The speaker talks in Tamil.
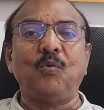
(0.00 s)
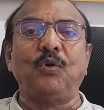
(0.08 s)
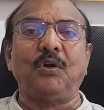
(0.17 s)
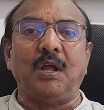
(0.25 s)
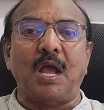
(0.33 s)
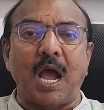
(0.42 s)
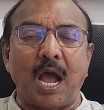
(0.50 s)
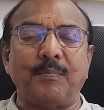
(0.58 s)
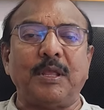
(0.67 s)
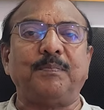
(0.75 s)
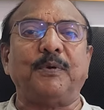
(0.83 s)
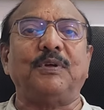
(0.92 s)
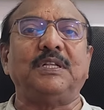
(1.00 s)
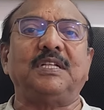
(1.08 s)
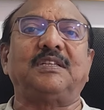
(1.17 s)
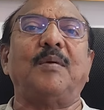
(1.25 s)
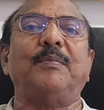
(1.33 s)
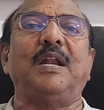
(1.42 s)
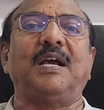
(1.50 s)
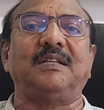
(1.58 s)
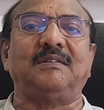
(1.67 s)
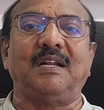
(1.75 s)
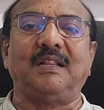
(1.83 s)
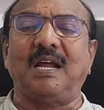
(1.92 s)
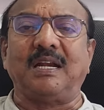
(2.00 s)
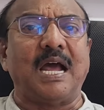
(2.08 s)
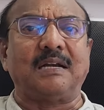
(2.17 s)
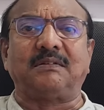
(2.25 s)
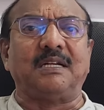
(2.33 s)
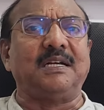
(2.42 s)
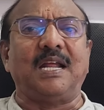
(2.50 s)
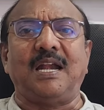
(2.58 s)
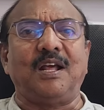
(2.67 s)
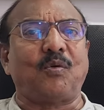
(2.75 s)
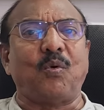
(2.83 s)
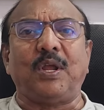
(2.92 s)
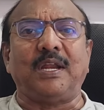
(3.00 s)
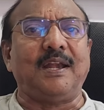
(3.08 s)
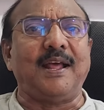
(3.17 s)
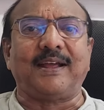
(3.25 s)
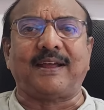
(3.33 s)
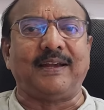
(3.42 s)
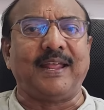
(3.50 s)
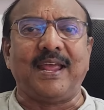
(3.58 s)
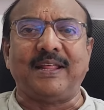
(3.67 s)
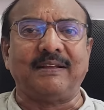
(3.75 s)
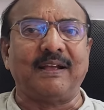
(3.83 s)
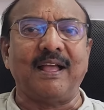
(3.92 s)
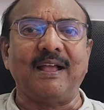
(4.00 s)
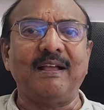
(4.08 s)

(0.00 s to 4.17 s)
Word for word: ஒரு அமைப்பு வந்து தமிழகத்தில் தான் நார்த் இந்தியாவில் கோயிலெலாம் கிடையாதுங்க